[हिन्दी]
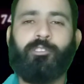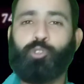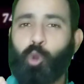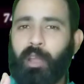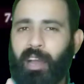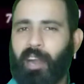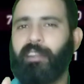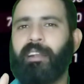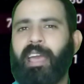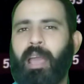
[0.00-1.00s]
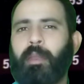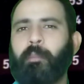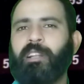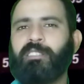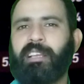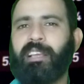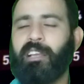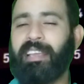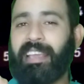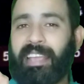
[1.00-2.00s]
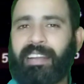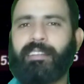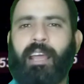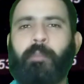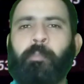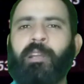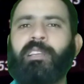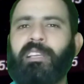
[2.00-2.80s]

जो 100 एनिमल्स हैं एक टाइम पर